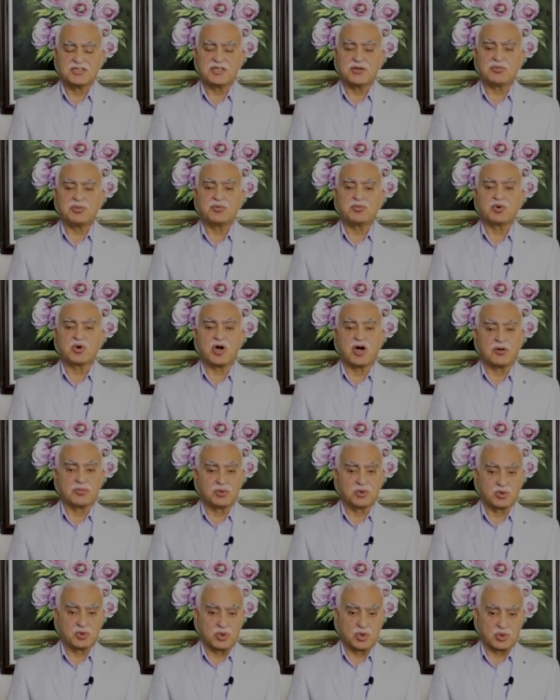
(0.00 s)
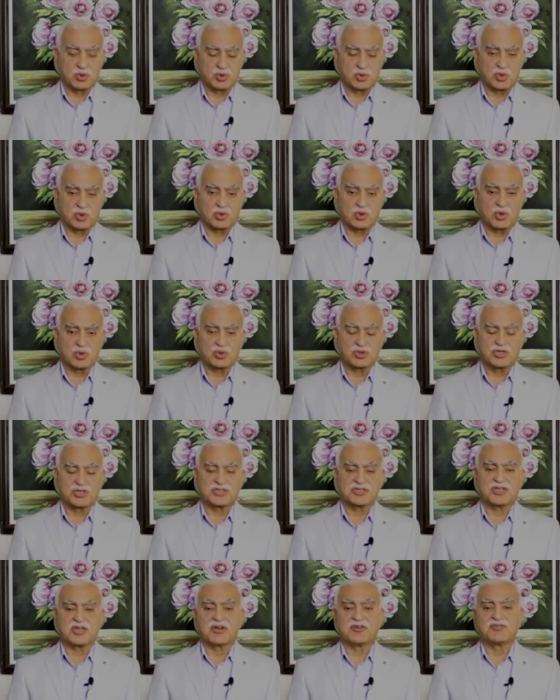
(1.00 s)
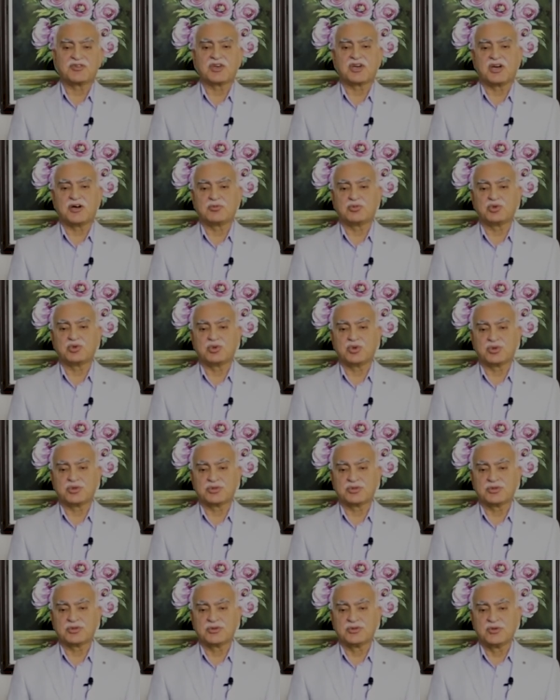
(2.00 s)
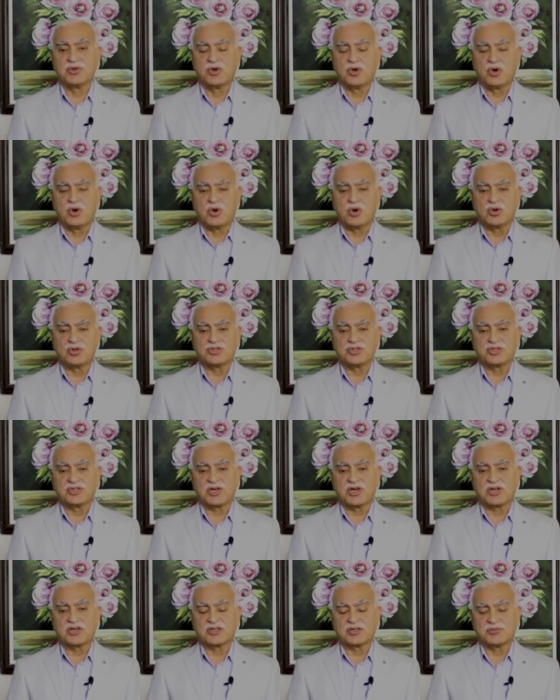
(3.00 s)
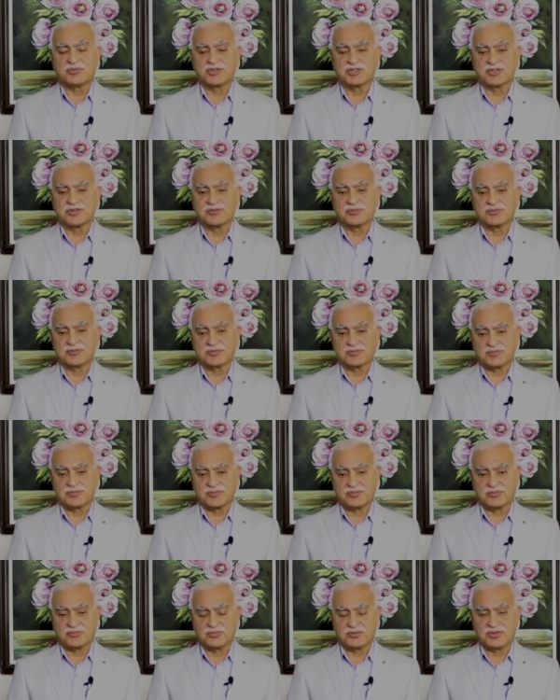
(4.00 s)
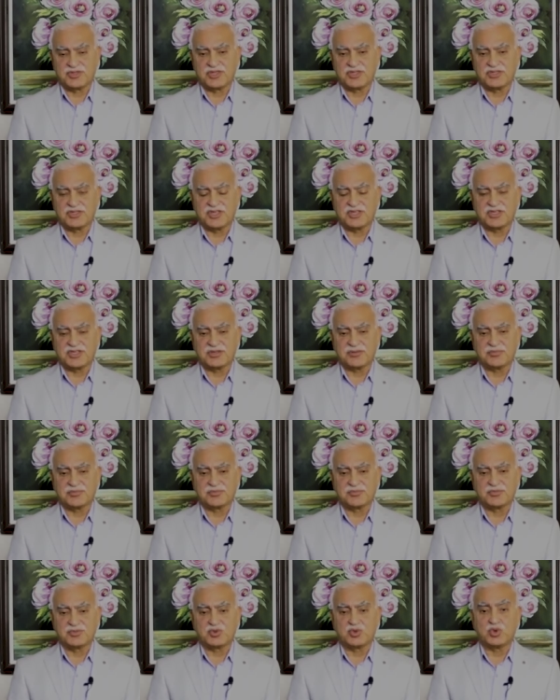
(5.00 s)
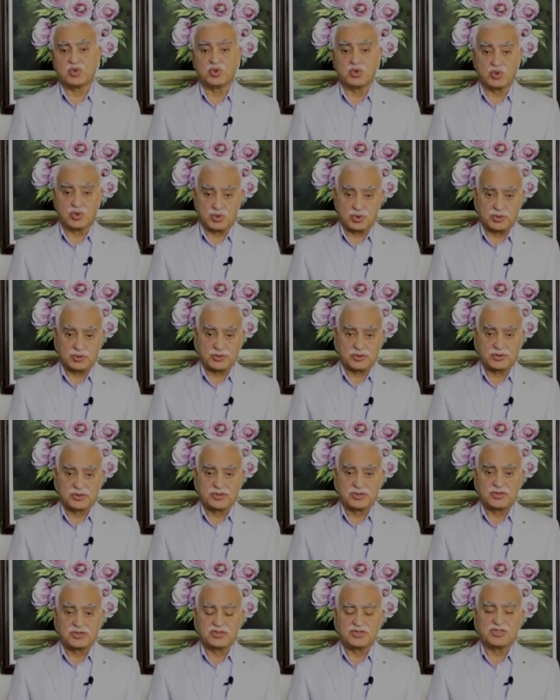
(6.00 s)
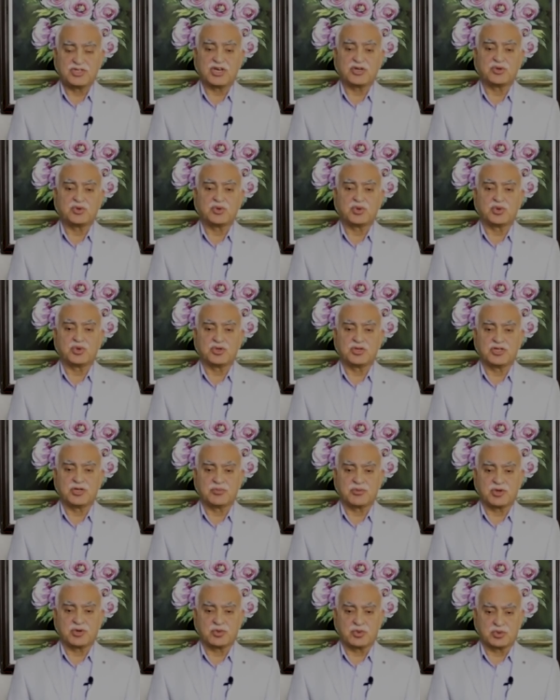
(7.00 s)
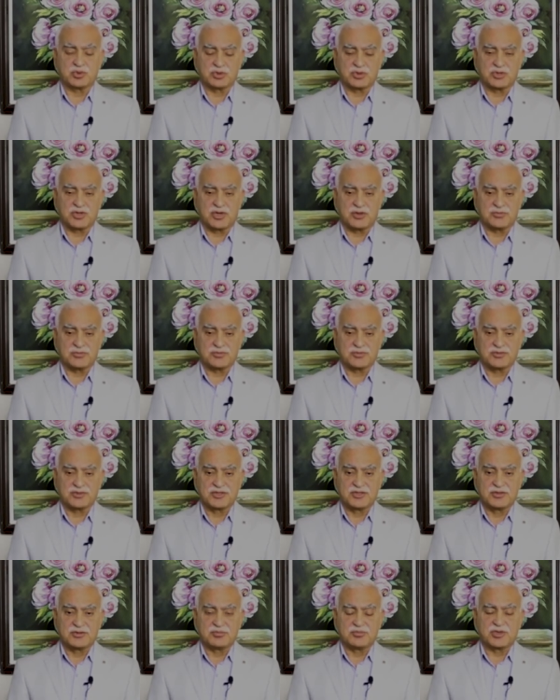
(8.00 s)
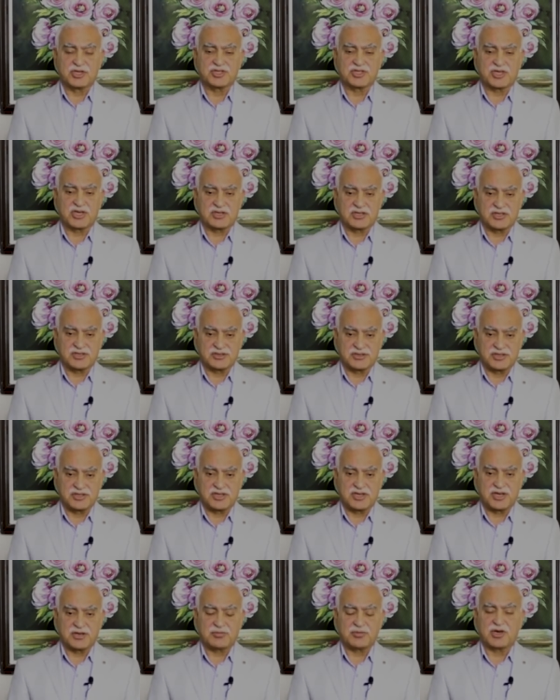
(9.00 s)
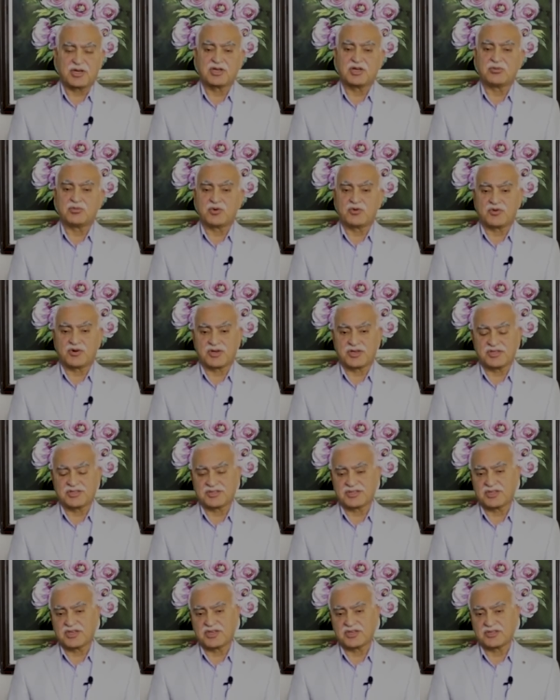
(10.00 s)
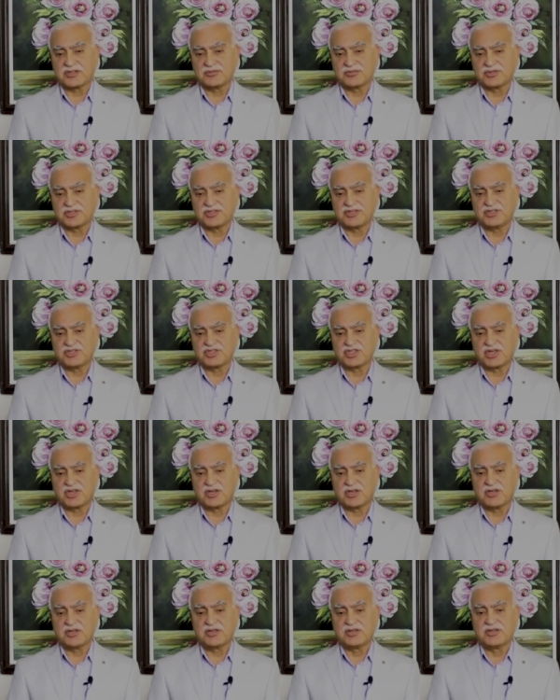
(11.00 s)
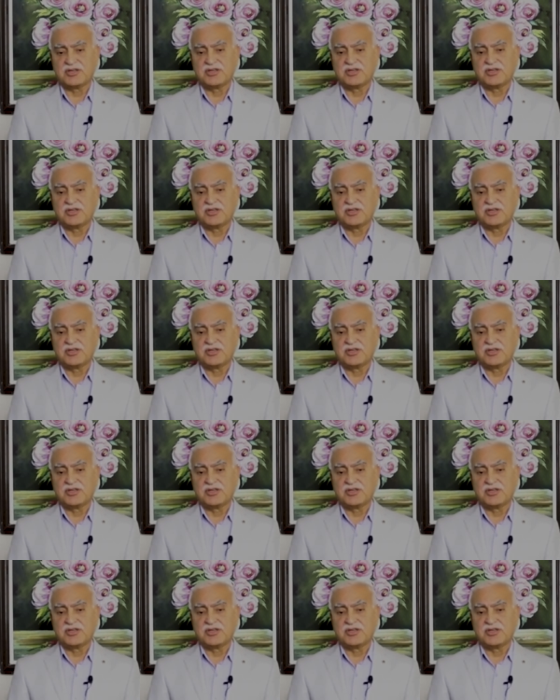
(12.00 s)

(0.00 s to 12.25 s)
Tabii bu kabul gördü. O kongre tarafından kabul gördü. Onun için halkımızın 7 Ekim gününü canı gönülden ben kutlarım. Başarılar dilerim. Allah muvaffak etsin halkımızı inşallah.